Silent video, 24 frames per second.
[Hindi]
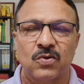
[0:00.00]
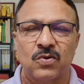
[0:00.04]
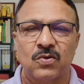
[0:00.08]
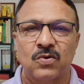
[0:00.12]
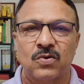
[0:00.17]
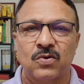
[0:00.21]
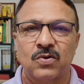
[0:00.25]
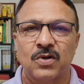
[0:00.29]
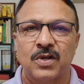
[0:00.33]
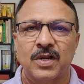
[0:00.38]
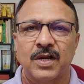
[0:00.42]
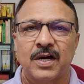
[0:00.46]
तो
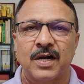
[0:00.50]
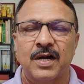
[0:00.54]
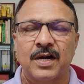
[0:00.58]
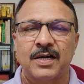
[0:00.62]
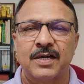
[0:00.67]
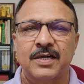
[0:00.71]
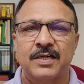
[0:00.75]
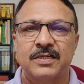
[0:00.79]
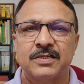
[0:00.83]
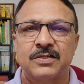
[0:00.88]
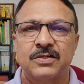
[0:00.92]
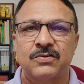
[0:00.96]
लोगों को
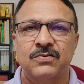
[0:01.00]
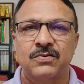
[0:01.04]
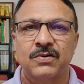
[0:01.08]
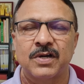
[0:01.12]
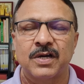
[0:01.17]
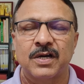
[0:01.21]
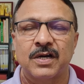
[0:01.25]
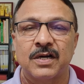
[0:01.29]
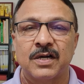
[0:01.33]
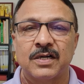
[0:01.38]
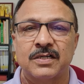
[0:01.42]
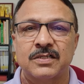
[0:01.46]
लगा कि
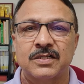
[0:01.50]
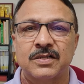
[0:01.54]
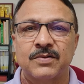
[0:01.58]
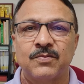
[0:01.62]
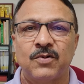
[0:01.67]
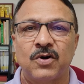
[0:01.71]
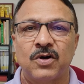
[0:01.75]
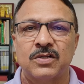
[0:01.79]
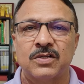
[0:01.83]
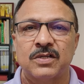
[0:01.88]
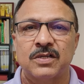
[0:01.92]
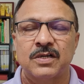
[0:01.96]
क्योंकि अगस्त
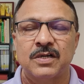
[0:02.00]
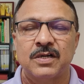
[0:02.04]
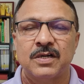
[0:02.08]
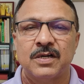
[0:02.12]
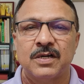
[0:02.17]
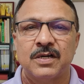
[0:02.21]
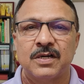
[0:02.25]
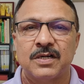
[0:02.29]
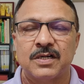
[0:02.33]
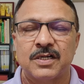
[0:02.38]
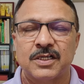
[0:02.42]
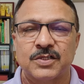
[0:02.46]
बहुत
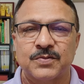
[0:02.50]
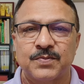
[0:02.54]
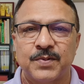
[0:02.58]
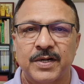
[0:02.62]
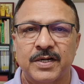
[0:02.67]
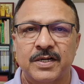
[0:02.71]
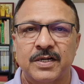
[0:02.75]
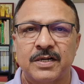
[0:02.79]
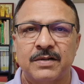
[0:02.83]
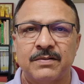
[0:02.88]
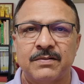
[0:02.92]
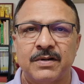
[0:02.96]

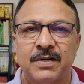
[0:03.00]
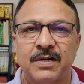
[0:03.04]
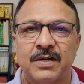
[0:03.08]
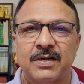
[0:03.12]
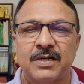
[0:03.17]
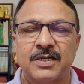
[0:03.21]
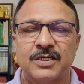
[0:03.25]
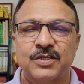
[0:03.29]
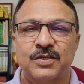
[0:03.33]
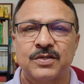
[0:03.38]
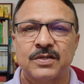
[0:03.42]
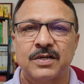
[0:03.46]

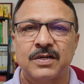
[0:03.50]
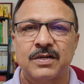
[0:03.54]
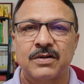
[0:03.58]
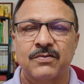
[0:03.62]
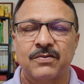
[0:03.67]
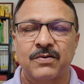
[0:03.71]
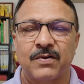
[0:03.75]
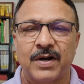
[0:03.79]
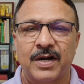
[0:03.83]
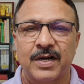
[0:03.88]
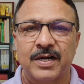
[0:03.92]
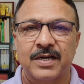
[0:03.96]
रेस्पेक्टेबल
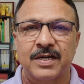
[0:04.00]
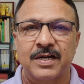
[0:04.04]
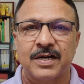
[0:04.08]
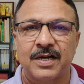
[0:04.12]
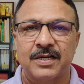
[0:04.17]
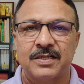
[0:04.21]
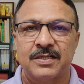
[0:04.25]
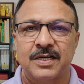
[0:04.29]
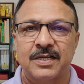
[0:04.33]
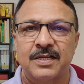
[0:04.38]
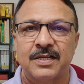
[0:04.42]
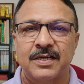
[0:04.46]
वहां के
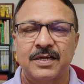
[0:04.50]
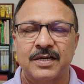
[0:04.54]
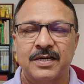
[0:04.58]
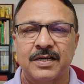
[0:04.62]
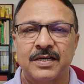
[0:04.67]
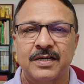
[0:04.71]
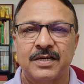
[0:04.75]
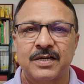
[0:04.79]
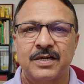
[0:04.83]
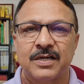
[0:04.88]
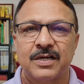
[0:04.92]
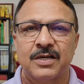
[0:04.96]
राजा
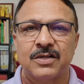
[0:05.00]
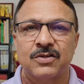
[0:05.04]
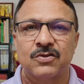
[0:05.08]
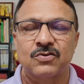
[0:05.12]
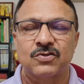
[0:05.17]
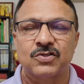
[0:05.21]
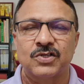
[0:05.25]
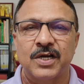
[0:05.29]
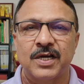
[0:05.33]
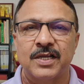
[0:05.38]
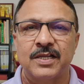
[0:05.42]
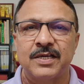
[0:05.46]
थे
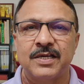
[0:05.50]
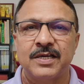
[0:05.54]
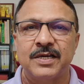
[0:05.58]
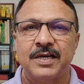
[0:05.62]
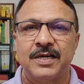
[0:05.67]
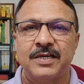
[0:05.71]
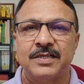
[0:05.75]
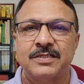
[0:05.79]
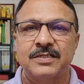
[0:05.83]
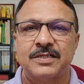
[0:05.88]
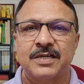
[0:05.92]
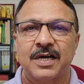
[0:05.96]
तो शायद
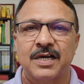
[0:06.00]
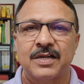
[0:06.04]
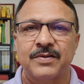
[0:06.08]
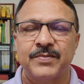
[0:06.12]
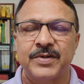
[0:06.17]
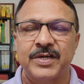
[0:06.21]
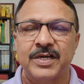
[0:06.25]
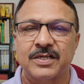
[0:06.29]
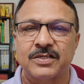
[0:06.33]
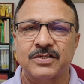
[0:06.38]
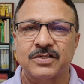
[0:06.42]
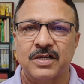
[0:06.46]
ये इंसान
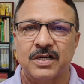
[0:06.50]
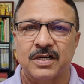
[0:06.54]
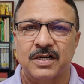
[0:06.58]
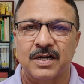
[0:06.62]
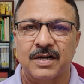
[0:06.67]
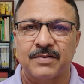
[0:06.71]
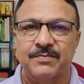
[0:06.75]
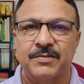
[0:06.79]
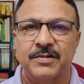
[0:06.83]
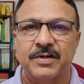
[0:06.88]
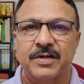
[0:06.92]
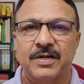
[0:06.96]
भी अच्छा
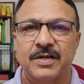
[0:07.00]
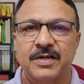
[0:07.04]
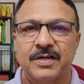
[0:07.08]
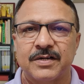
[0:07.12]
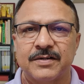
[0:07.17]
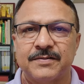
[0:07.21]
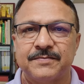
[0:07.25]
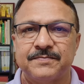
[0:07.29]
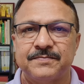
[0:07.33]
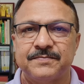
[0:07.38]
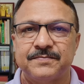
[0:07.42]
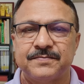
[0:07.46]
काम
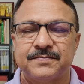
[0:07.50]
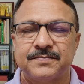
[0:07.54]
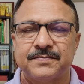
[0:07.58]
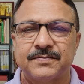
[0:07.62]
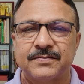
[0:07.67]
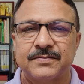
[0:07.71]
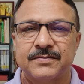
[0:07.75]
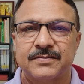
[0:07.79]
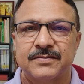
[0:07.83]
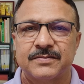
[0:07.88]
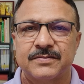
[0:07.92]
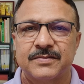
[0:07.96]

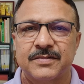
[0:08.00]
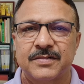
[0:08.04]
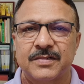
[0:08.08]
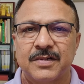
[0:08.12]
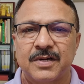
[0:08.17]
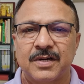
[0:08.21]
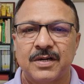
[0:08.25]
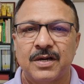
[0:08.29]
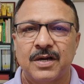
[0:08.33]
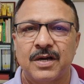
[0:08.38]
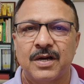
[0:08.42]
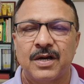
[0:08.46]

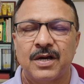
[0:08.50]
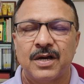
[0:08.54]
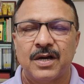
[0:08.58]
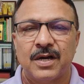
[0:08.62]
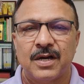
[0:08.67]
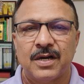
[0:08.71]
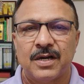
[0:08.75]
करेगा